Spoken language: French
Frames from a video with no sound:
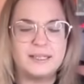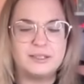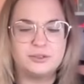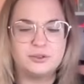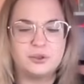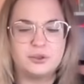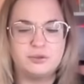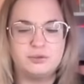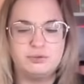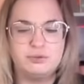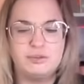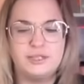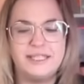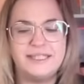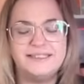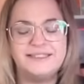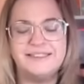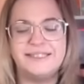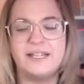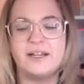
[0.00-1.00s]
est-ce que vous
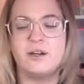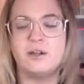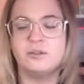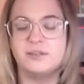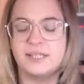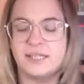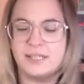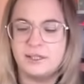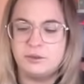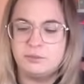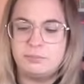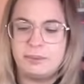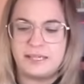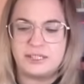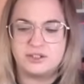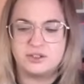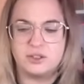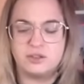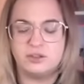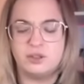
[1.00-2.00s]
laissez rentrer une
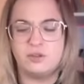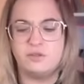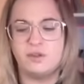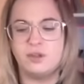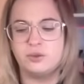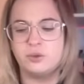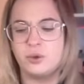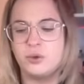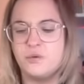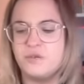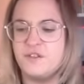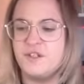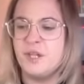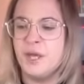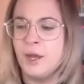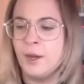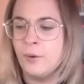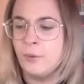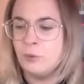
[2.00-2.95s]
personne dans votre vie